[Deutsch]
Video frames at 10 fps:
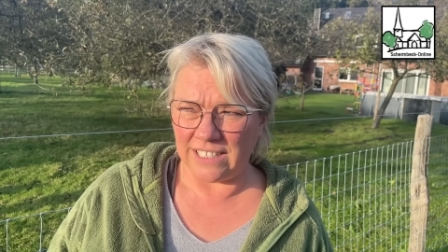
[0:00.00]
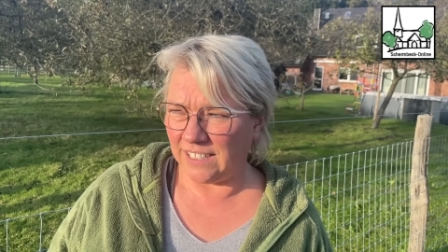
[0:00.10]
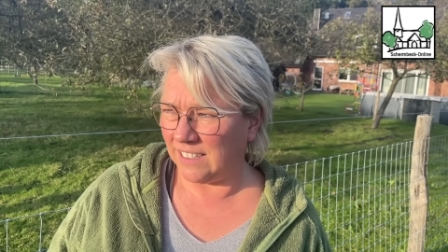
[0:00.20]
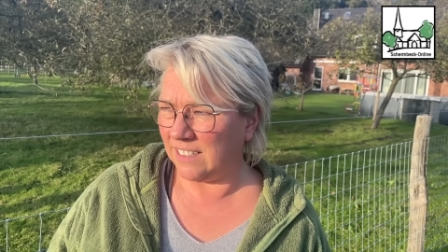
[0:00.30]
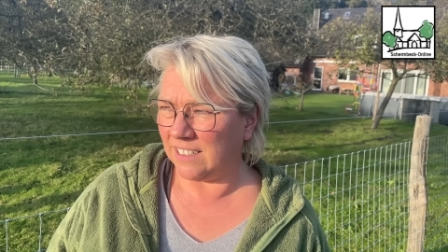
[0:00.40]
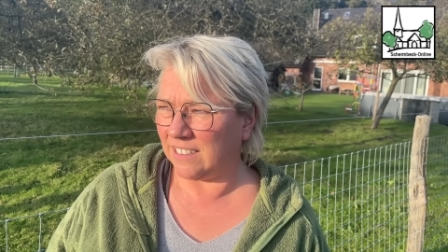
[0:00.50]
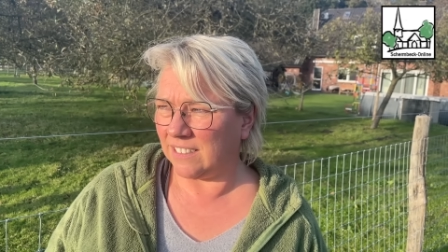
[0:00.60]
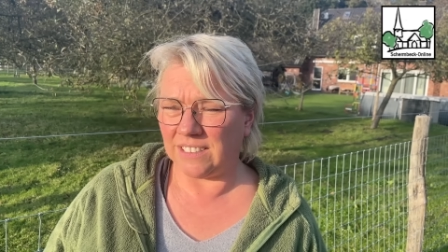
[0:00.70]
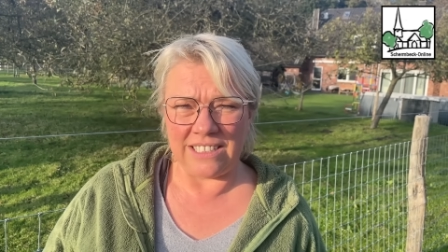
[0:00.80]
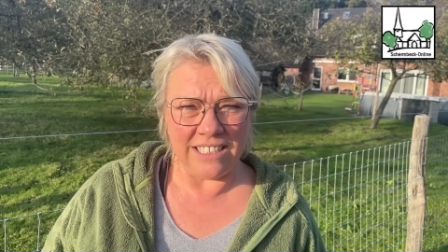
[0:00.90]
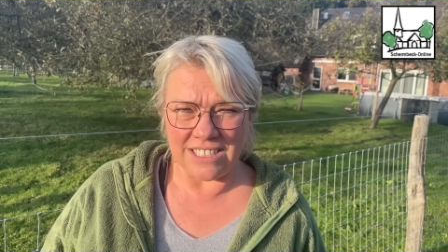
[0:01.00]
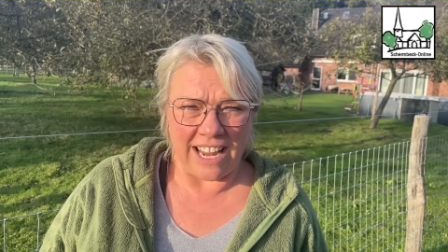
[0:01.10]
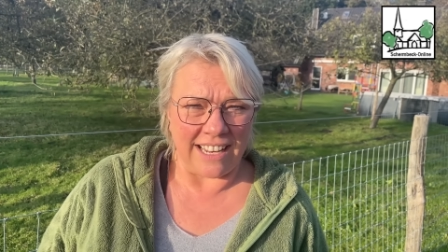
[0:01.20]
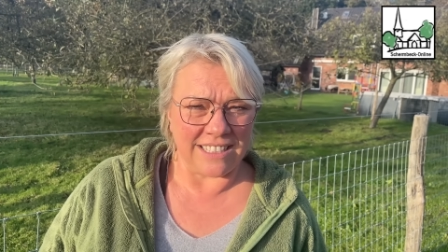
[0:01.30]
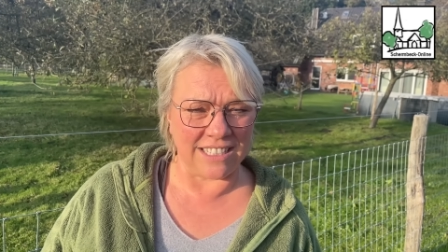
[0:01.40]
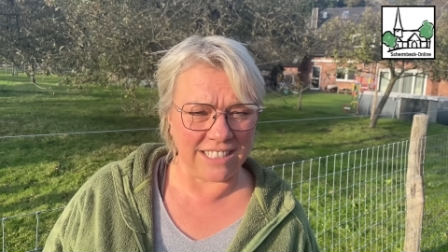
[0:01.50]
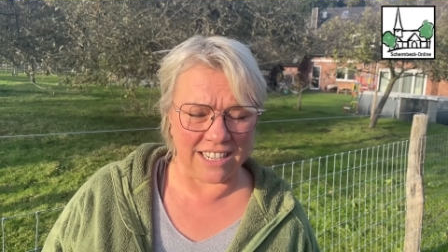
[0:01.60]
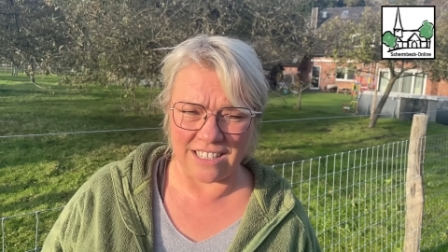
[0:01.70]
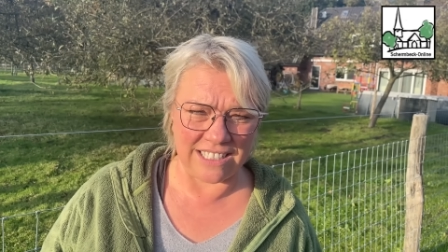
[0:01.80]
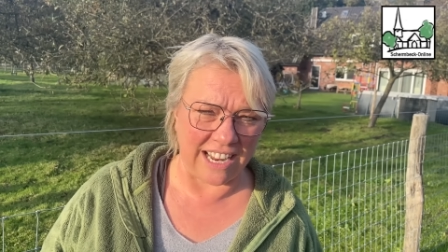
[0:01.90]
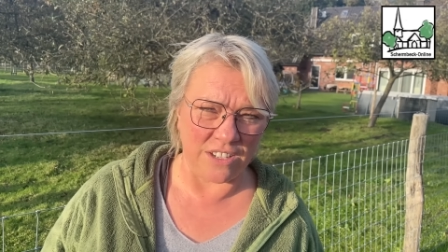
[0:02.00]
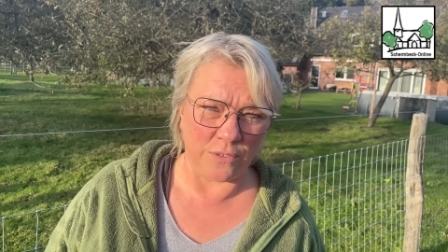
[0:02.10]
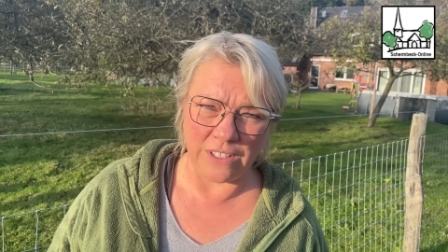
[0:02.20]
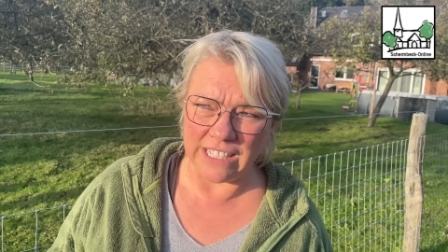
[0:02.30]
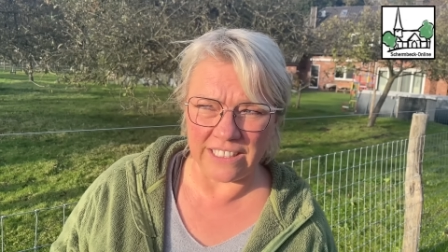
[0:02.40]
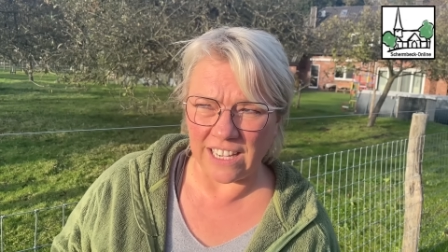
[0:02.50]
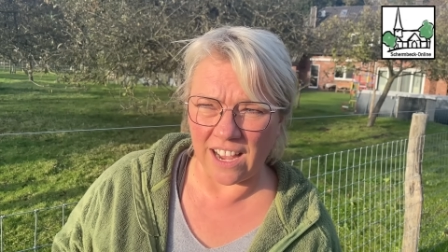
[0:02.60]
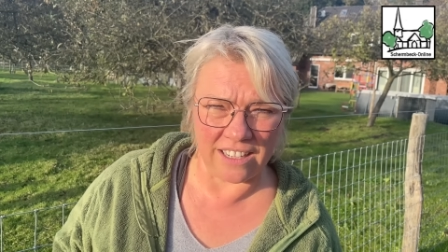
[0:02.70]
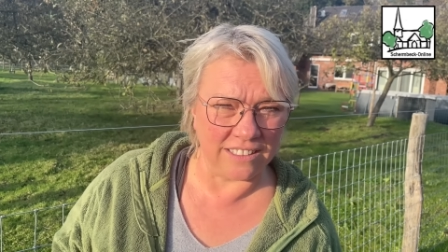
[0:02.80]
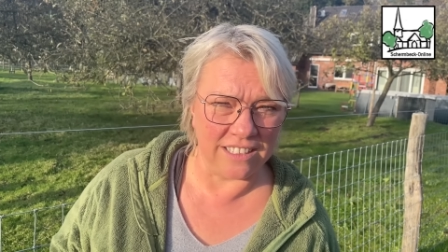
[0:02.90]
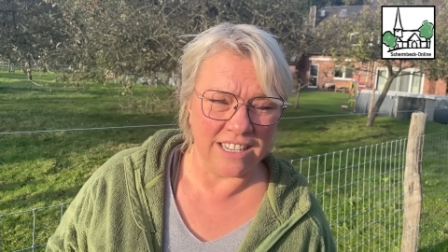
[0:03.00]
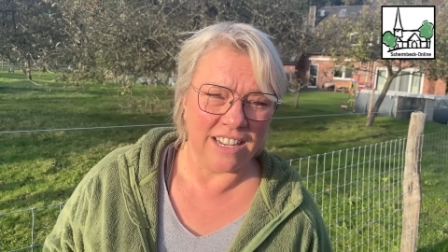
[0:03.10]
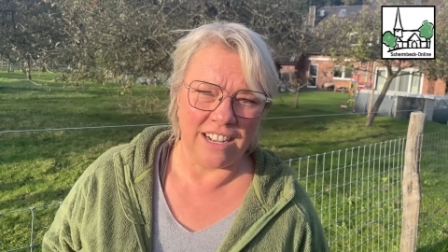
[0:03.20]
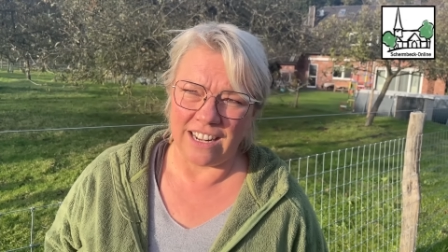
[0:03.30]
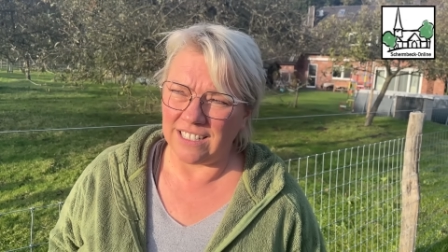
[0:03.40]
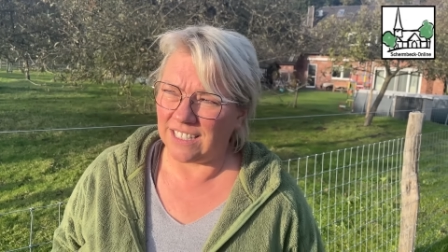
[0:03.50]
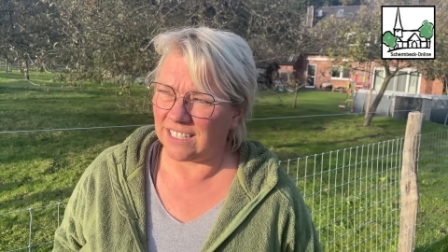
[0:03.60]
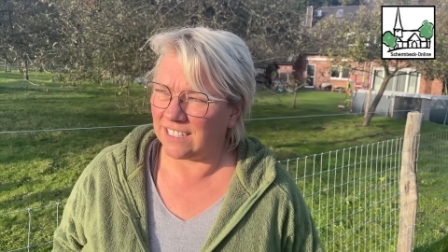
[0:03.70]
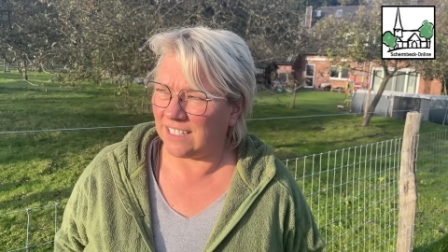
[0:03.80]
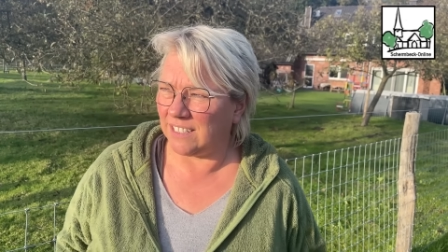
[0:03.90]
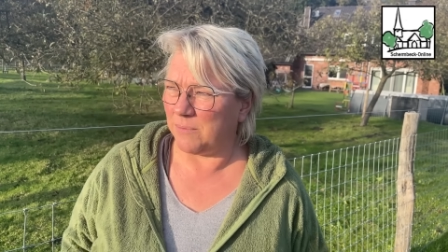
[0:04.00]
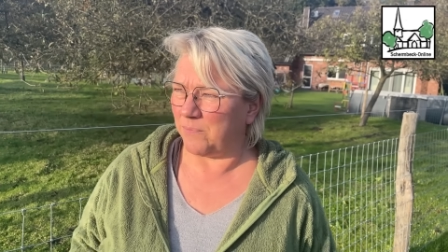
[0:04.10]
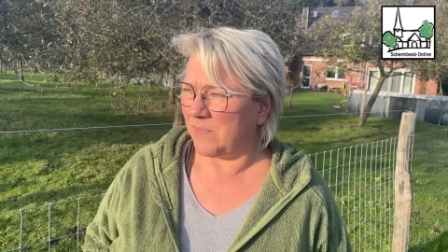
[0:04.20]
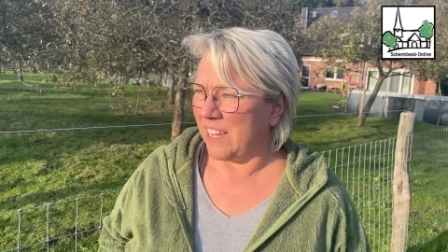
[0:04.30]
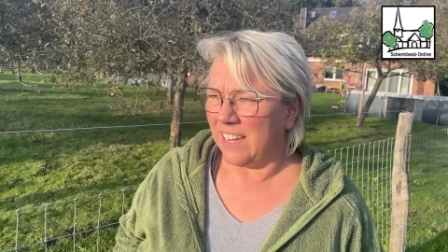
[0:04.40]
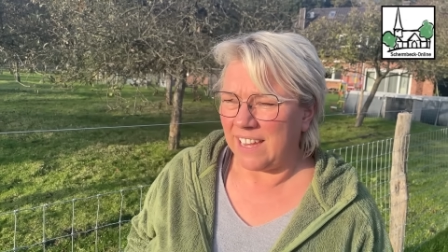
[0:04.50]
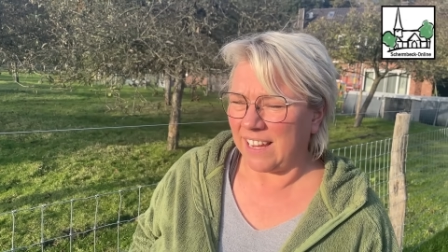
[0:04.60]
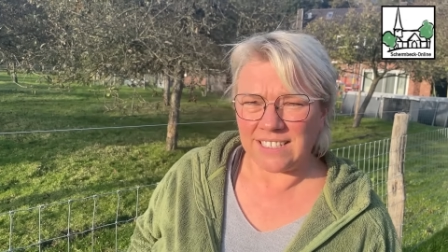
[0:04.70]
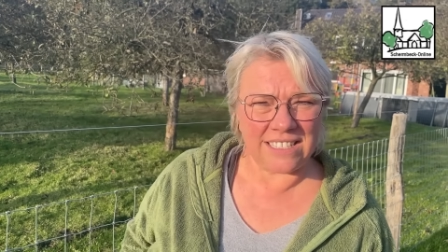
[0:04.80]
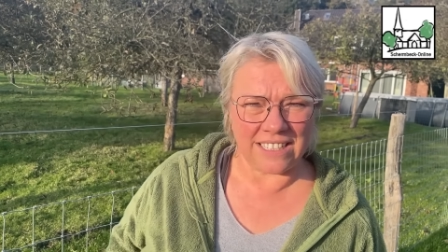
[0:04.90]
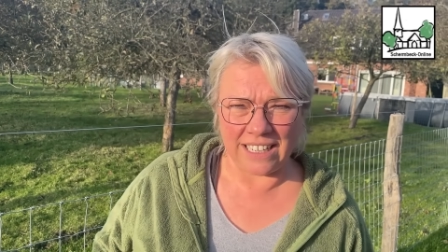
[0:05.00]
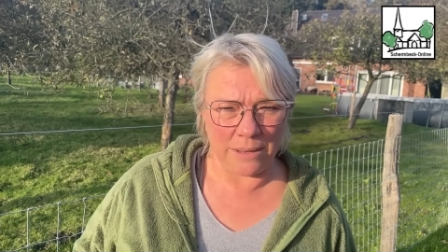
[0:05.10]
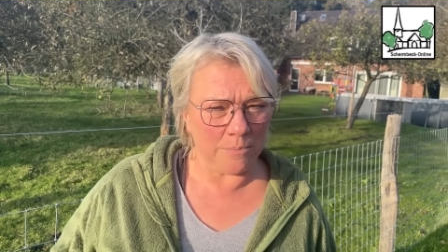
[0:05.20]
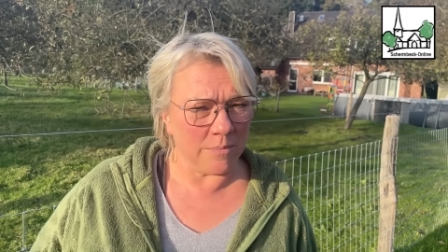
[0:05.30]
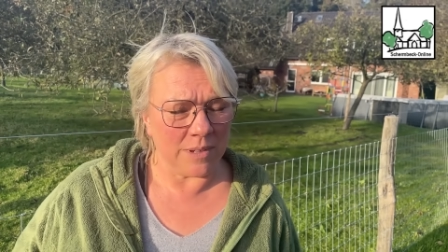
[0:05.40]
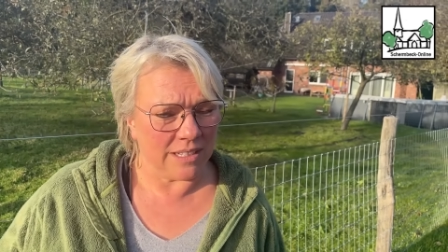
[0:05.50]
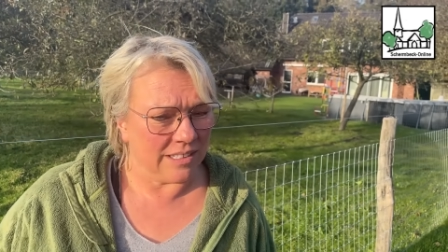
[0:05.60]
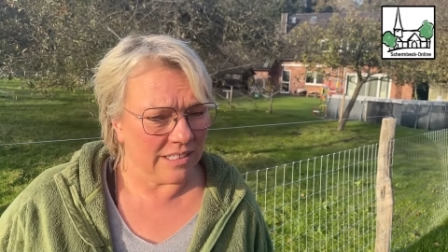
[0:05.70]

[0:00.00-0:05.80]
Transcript: Denn die zeigt sich ja seit vielen Jahren als ähm, extrem